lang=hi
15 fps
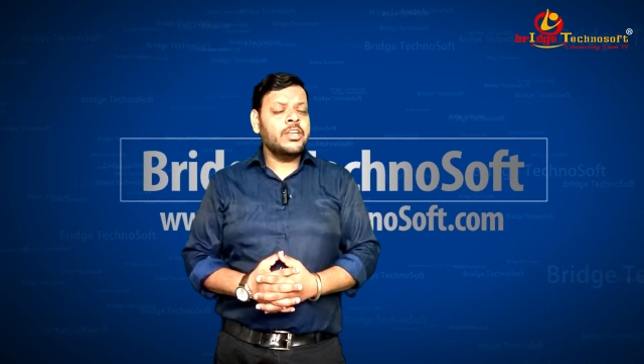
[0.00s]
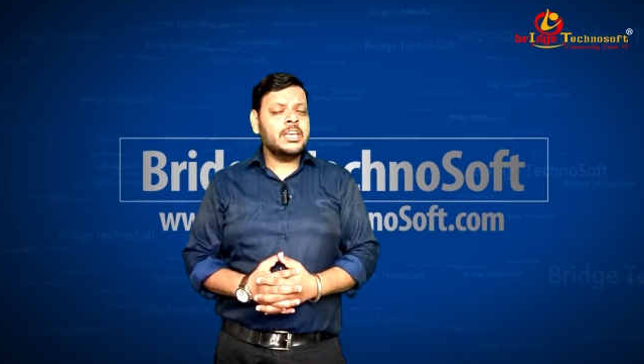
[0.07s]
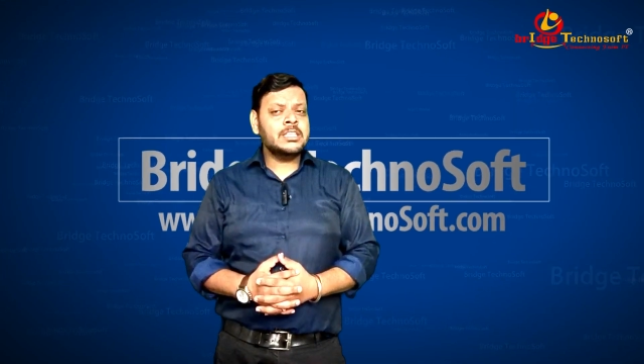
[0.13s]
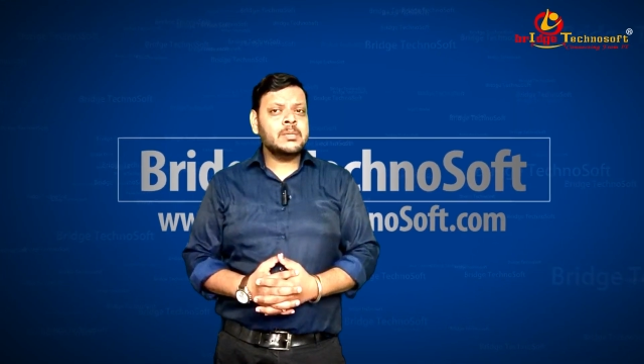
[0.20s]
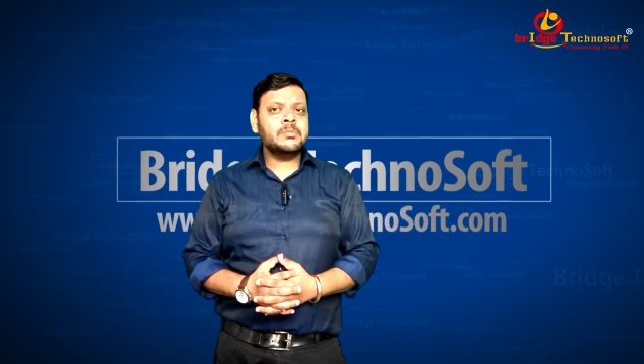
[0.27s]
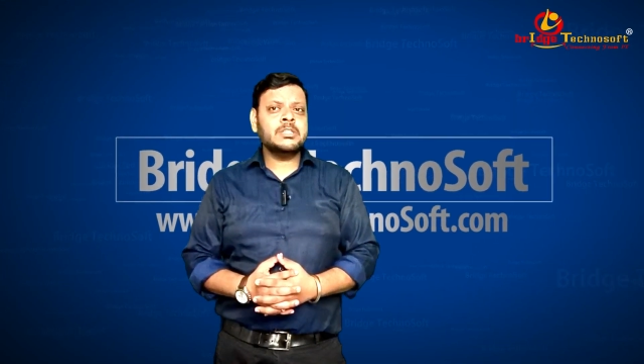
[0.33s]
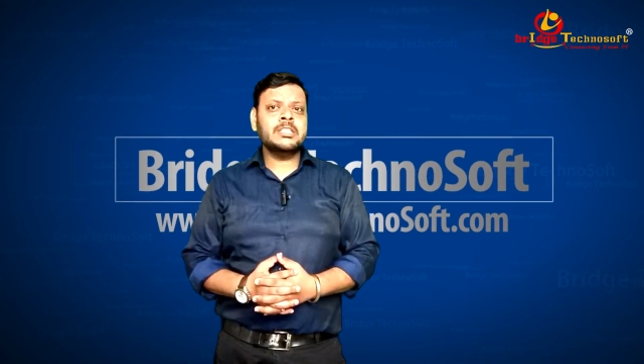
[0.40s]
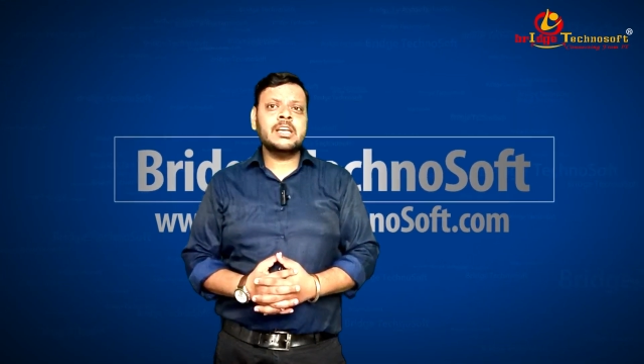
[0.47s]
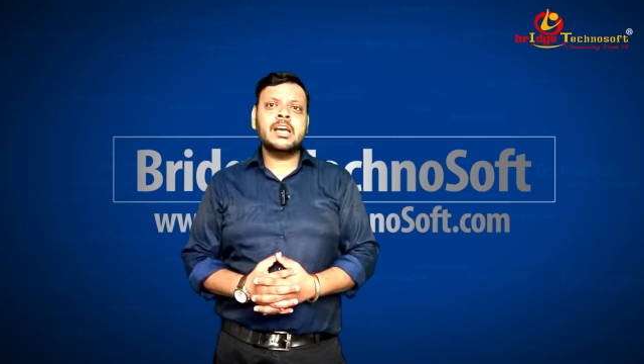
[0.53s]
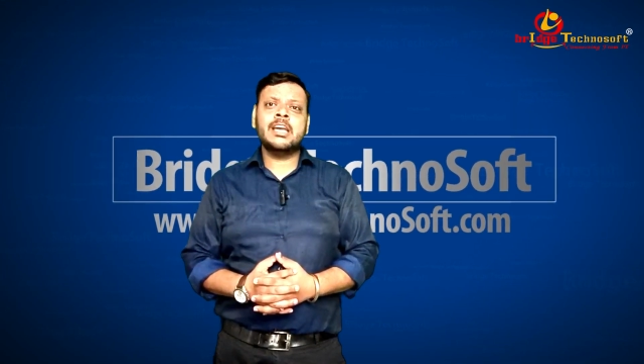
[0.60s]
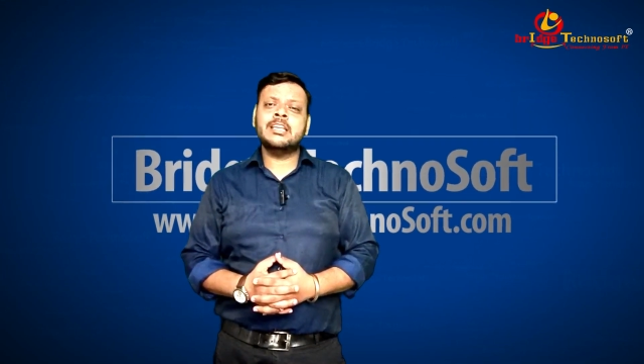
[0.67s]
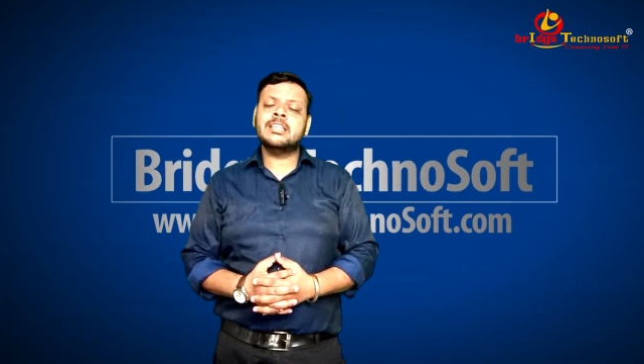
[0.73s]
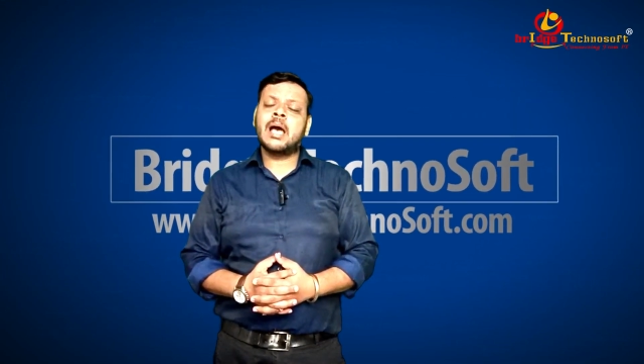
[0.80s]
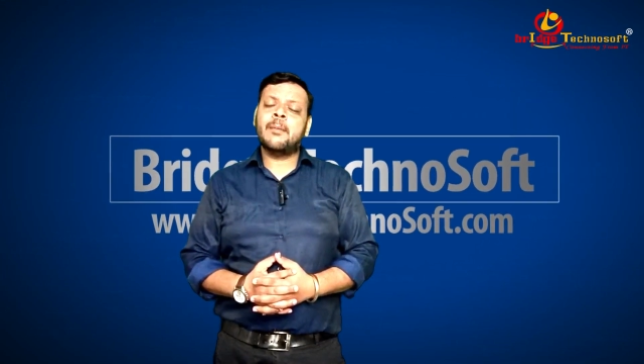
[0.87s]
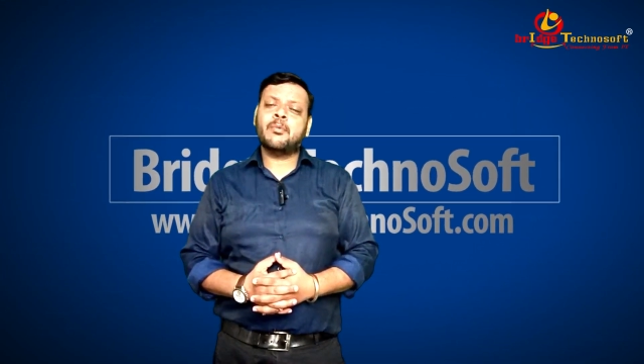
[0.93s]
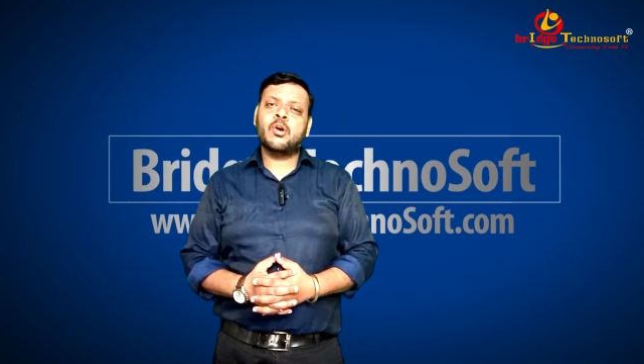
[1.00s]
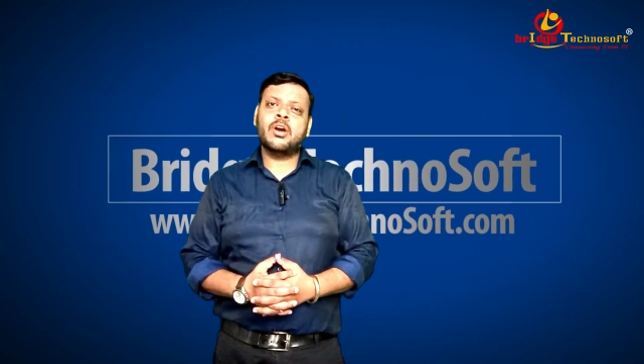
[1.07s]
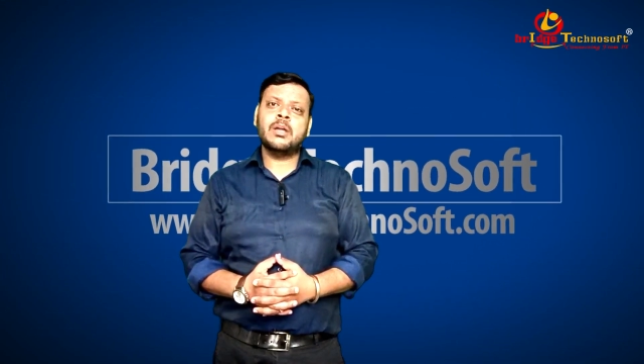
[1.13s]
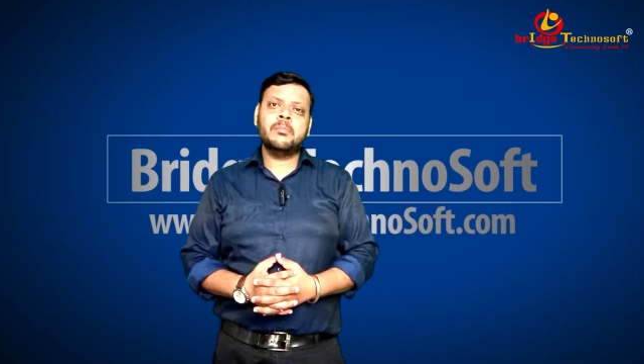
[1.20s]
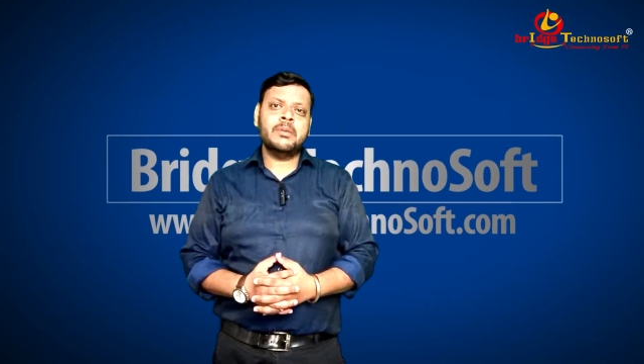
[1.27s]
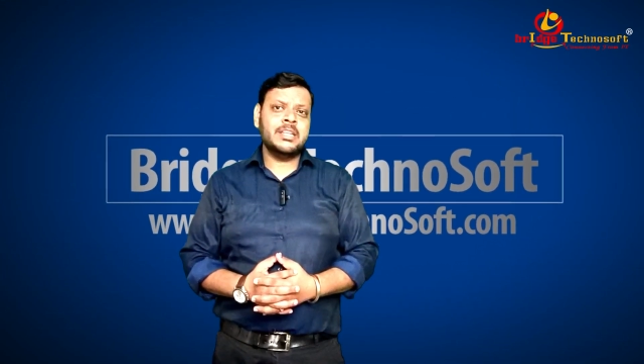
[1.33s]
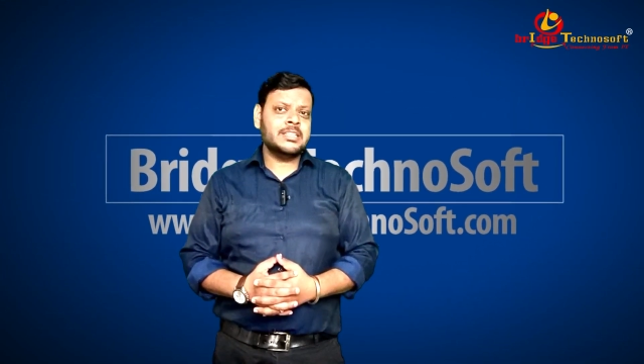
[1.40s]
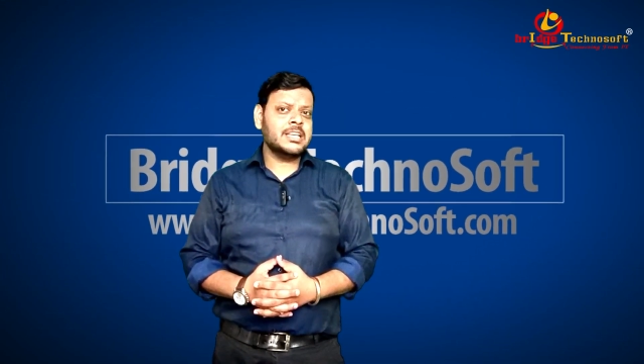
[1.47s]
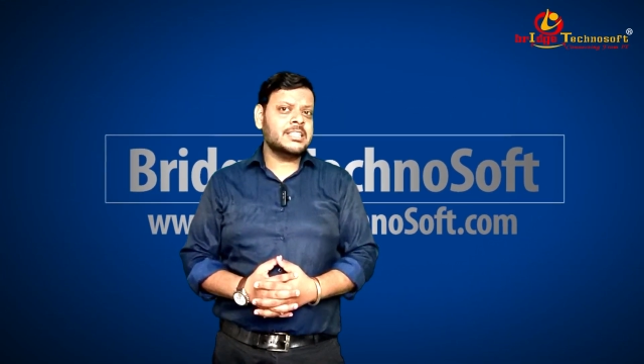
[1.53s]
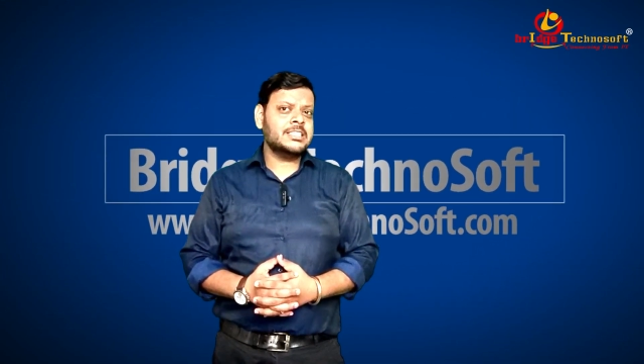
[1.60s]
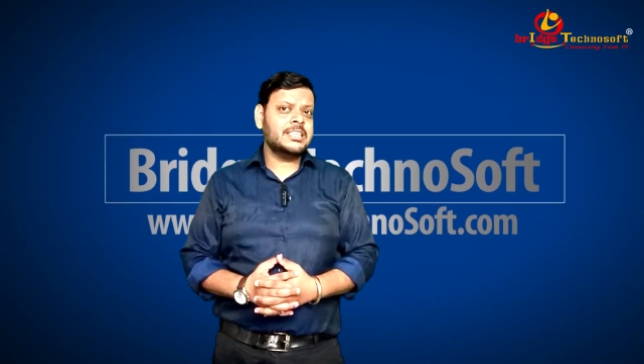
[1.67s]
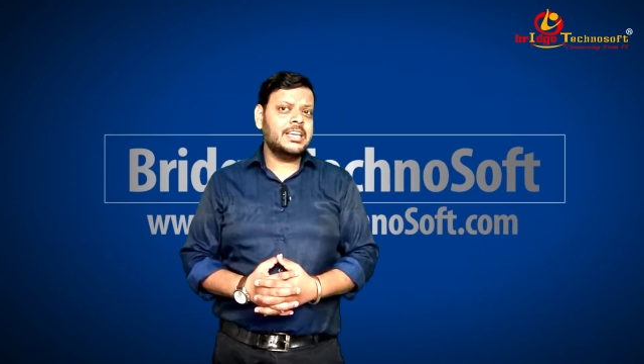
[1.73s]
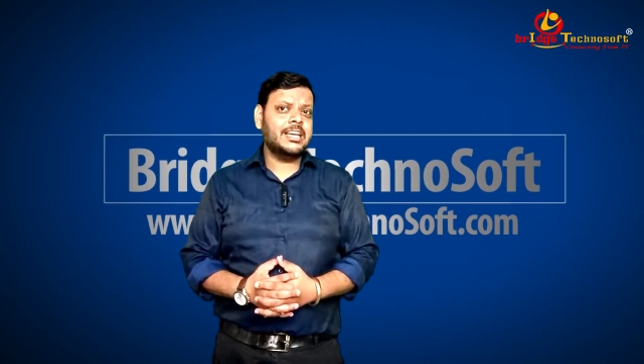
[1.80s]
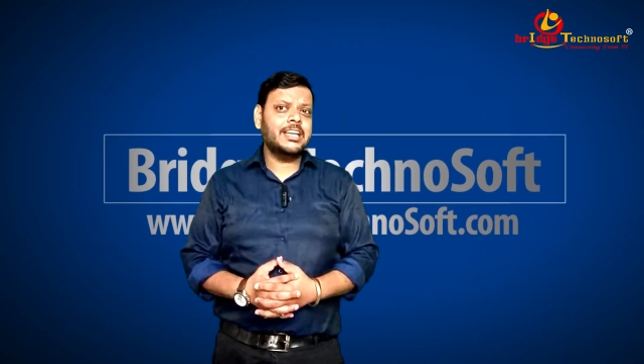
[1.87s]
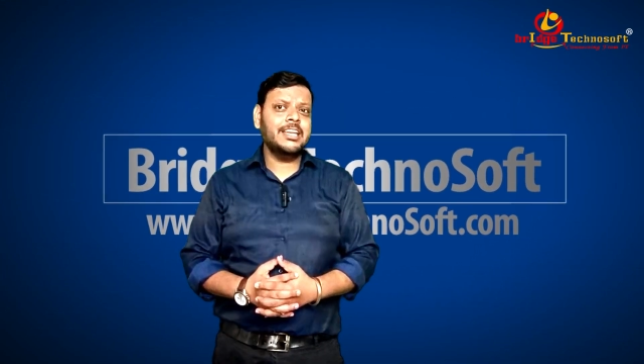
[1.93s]
और ये सब चीजें गाइज आपको अगर मेरे
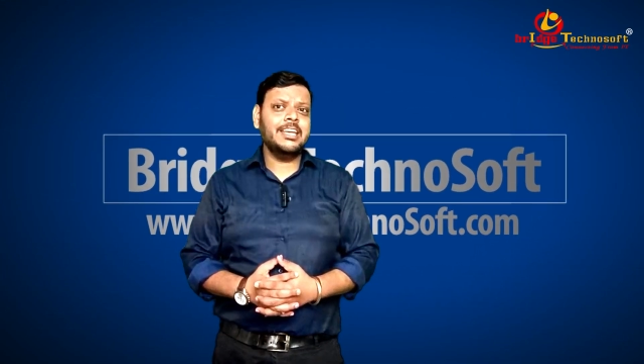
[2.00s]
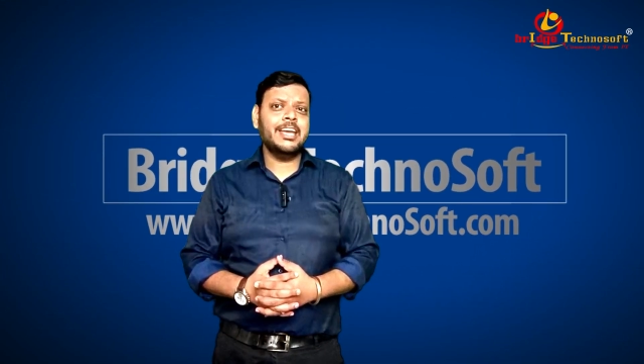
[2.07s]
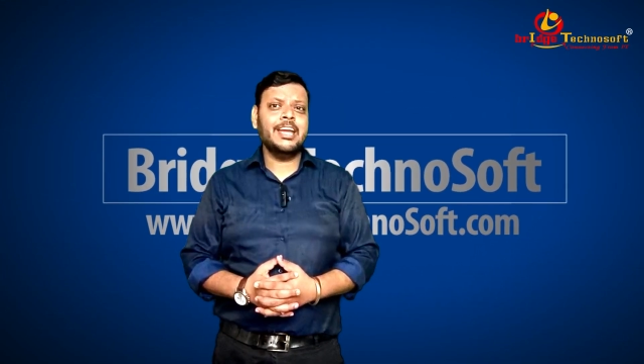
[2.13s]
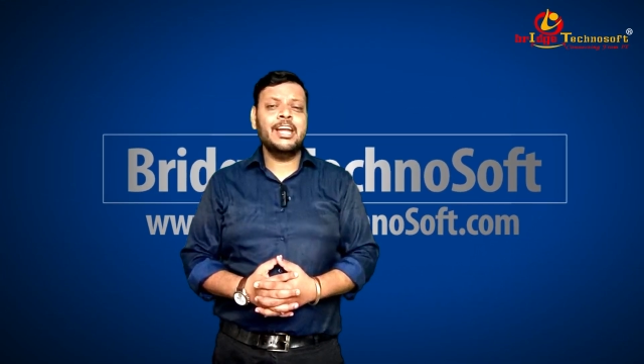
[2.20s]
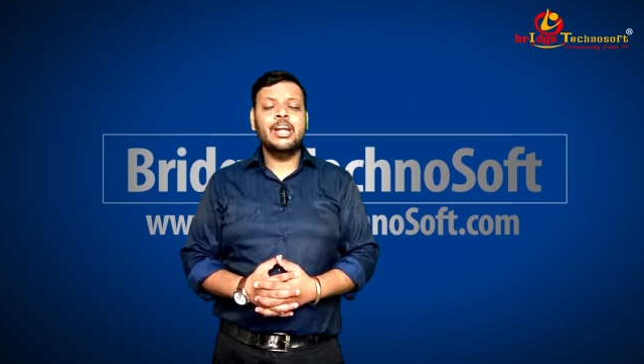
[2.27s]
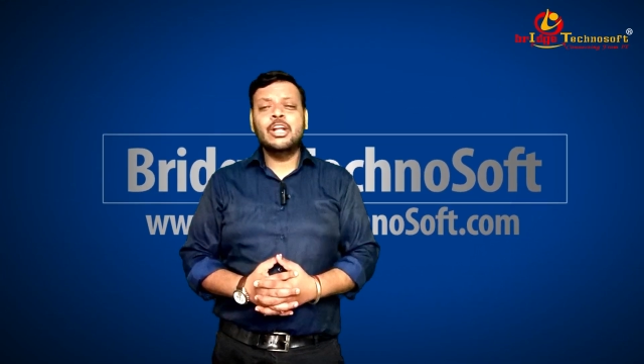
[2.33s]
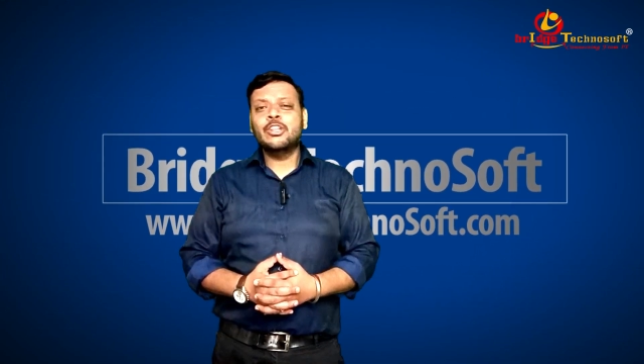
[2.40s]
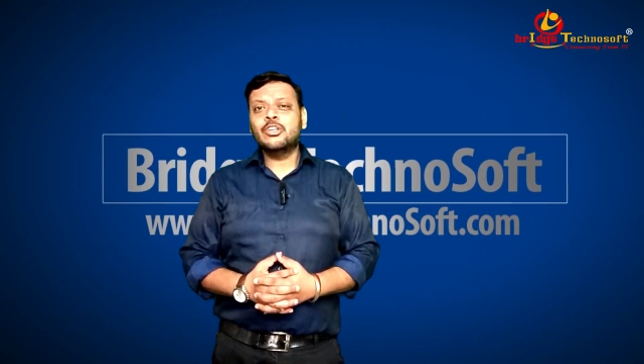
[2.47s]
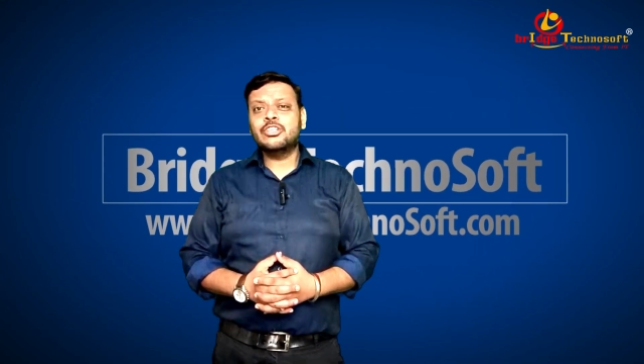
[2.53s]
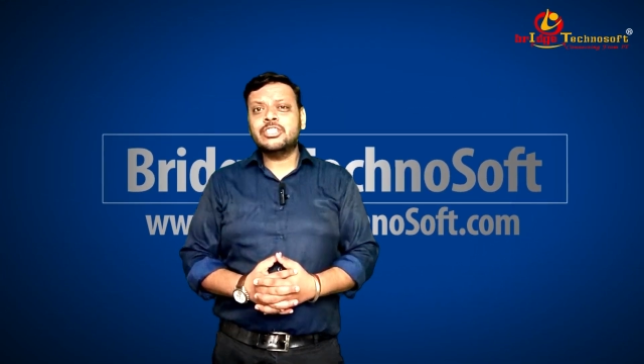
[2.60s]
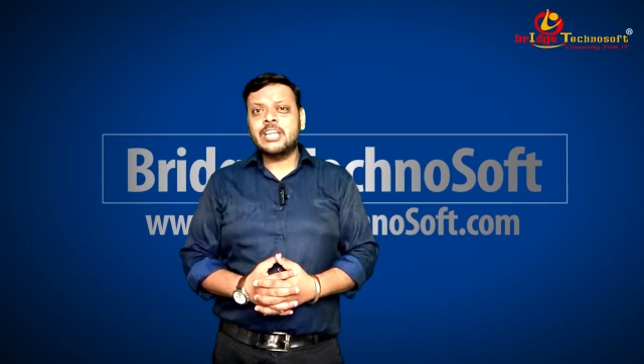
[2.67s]
साथ सीखनी है तो